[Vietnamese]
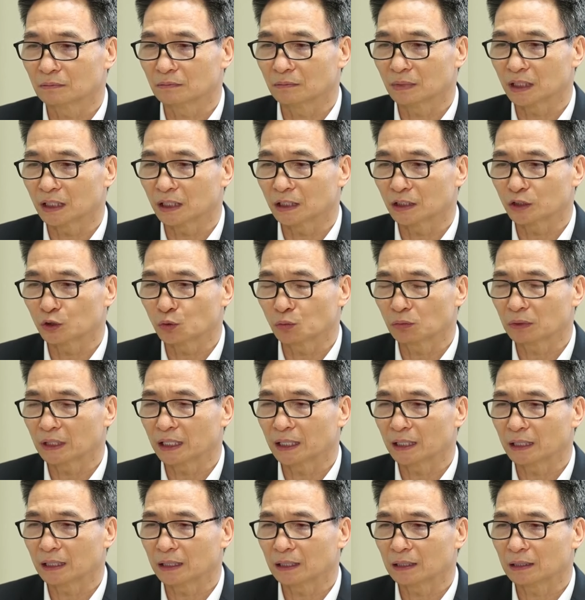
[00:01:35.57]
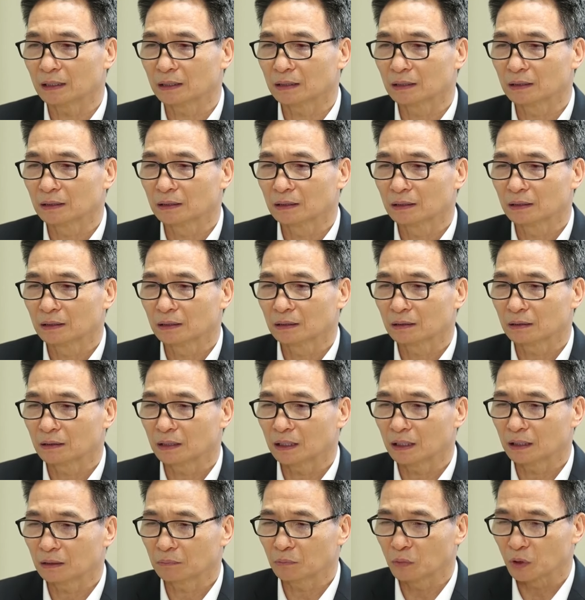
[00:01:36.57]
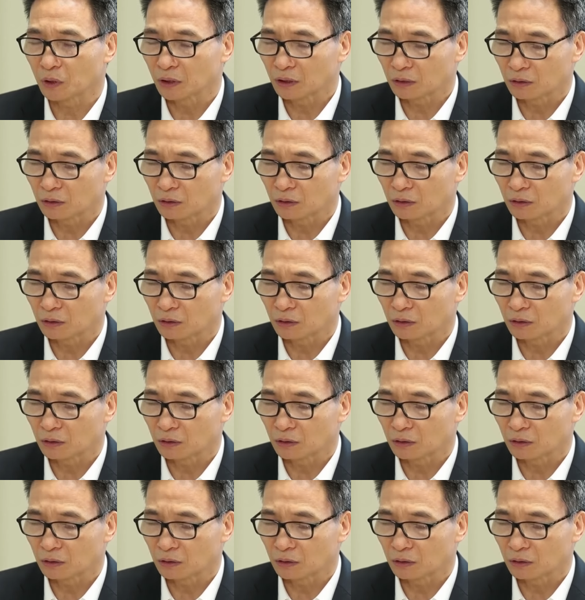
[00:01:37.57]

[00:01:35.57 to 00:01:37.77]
mà chúng ta đã một